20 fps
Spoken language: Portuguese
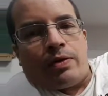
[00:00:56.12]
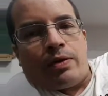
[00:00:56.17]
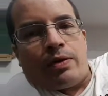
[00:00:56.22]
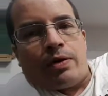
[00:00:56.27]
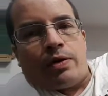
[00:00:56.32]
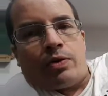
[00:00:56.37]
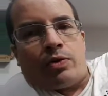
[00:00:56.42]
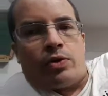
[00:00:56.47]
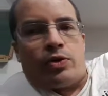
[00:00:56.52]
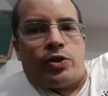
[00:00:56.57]

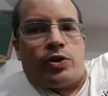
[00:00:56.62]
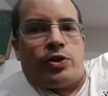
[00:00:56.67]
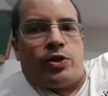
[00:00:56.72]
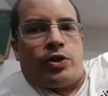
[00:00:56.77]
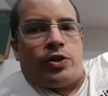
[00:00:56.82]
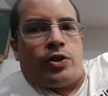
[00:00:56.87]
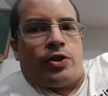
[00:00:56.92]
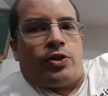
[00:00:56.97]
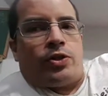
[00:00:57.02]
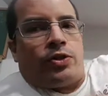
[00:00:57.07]
É, hoje em dia a
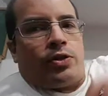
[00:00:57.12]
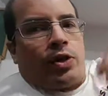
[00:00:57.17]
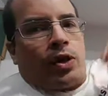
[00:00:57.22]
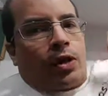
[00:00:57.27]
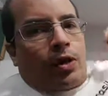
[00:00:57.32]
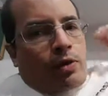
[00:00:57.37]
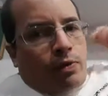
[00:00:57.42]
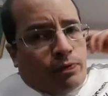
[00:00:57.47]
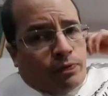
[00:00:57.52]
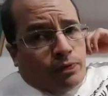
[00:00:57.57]
gente
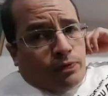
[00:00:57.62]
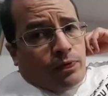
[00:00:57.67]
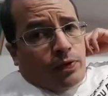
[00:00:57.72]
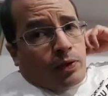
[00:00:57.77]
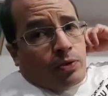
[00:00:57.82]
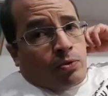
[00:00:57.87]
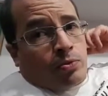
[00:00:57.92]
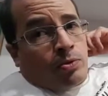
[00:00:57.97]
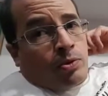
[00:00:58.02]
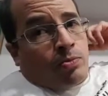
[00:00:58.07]
tá
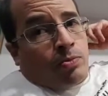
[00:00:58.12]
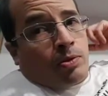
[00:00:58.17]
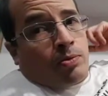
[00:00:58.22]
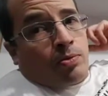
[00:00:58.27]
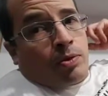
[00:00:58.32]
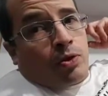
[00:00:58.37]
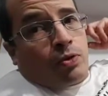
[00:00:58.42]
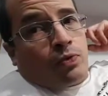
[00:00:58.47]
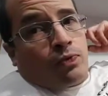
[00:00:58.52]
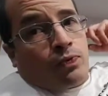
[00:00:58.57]
vivendo o
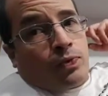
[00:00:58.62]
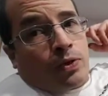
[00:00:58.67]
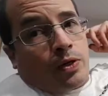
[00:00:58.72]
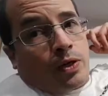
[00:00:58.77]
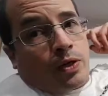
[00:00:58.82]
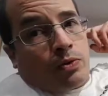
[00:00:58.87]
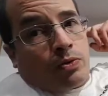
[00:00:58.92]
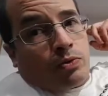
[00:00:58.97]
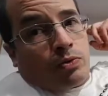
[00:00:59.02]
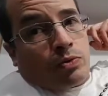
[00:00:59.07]
mimimi do
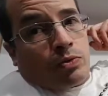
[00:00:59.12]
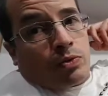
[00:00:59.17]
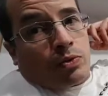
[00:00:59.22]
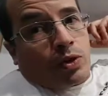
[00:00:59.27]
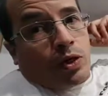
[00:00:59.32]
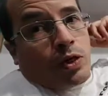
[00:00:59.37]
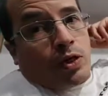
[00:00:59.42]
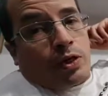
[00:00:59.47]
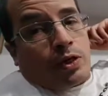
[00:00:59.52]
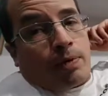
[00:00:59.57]
vilão. O
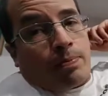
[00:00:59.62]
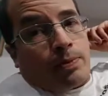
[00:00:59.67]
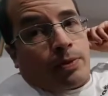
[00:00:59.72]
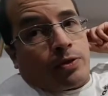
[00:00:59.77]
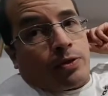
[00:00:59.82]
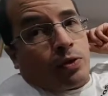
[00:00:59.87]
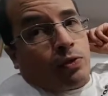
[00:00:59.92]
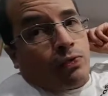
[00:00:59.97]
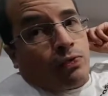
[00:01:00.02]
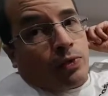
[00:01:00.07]
cara que é pra
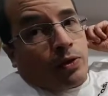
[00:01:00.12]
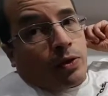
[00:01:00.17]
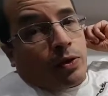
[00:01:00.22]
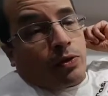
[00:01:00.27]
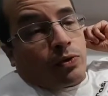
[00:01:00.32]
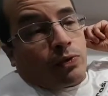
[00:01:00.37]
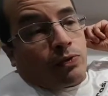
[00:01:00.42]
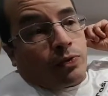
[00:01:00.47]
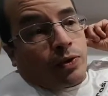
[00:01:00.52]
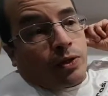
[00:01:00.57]
ser o
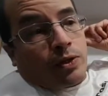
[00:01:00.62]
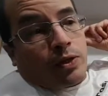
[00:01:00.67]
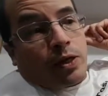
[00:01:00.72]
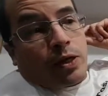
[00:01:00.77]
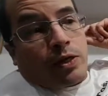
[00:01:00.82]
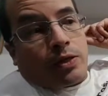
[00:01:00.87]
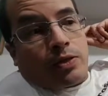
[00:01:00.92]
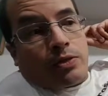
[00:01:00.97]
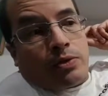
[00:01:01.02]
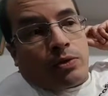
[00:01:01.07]
vilão de
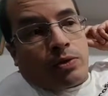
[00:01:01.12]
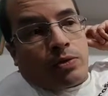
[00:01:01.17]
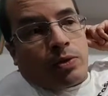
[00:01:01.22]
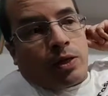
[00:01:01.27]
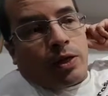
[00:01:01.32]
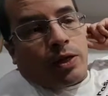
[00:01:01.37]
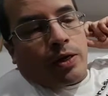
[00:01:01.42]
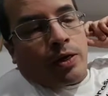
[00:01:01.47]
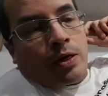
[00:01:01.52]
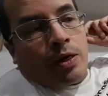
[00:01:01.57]
verdade não
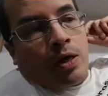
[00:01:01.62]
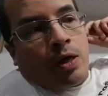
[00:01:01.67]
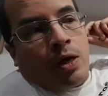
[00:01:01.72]
é.